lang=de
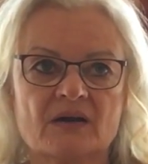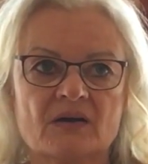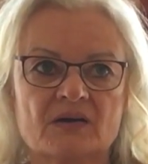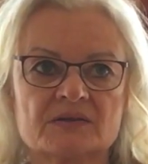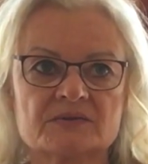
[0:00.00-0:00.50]

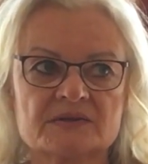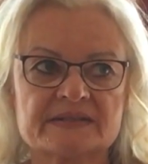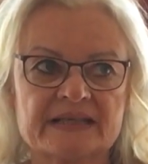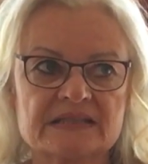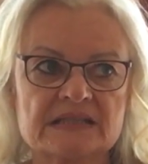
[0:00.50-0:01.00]
Und
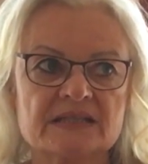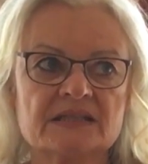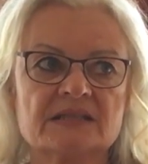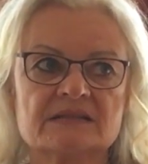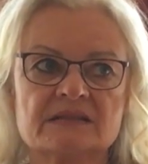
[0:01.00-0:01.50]

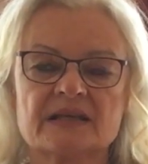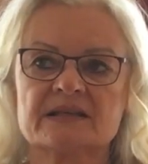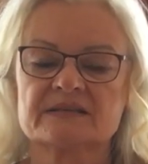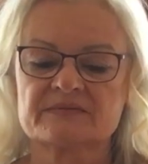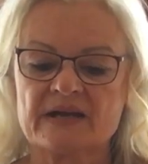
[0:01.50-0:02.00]
grundsätzlich ist
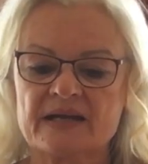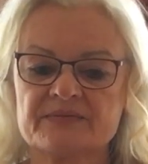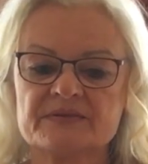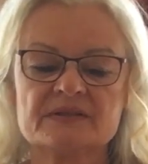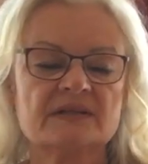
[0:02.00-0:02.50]
jeder
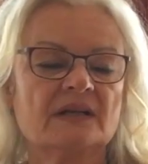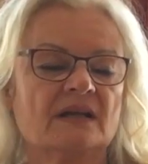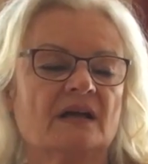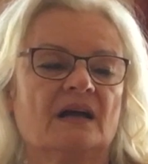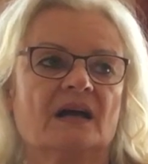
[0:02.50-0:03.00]
Zweifel
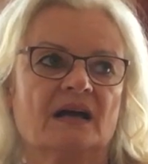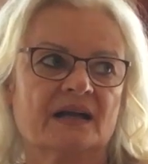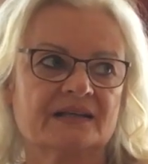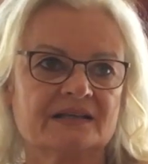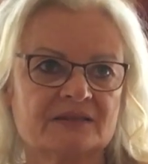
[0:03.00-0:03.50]

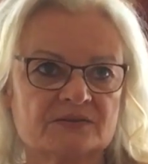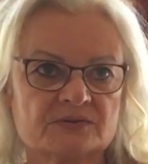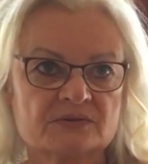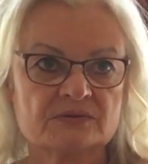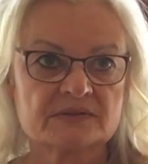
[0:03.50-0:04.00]
eine
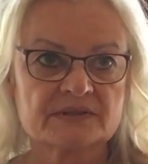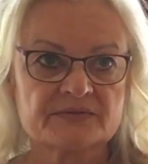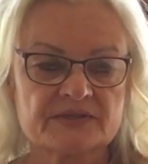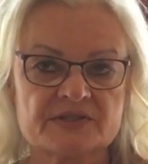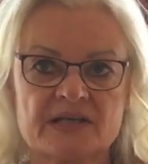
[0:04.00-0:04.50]
Illusion des
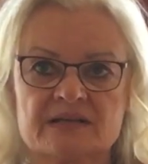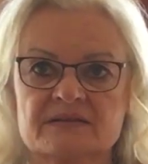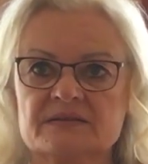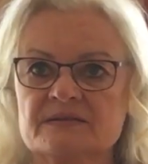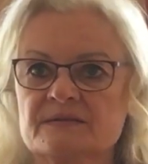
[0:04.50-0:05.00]

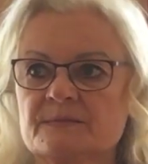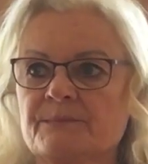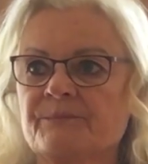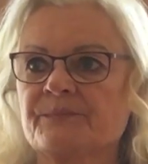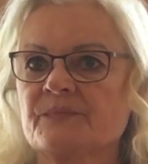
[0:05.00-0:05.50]
Verstandes,
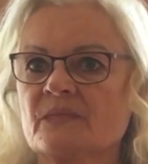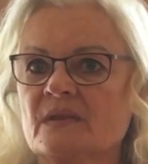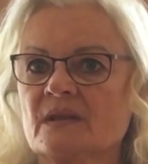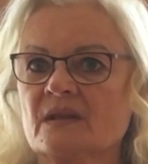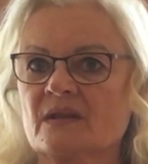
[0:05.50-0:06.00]

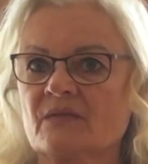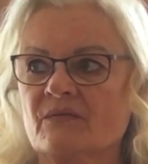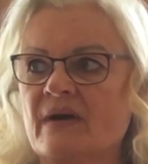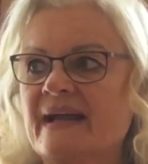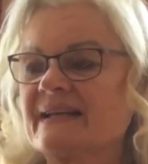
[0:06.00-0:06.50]

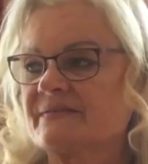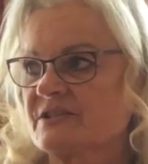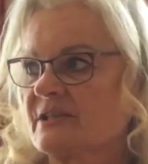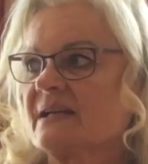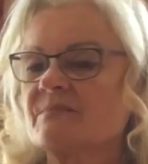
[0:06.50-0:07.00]
weil der
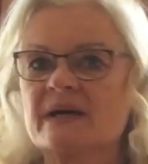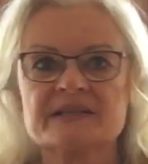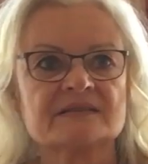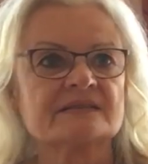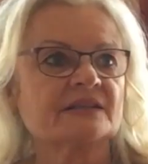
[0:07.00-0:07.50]
Verstand
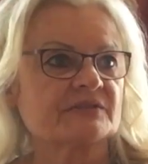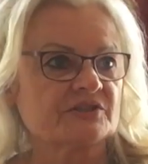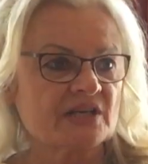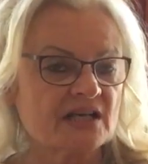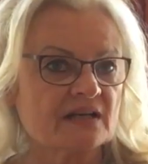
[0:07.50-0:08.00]
manches nicht
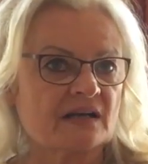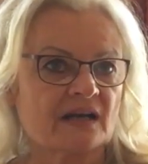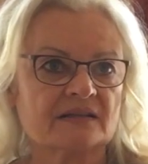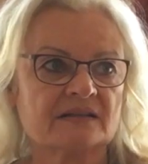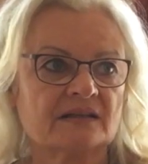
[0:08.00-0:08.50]
verstehen
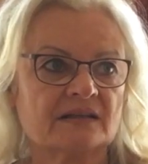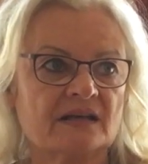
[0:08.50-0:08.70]
kann.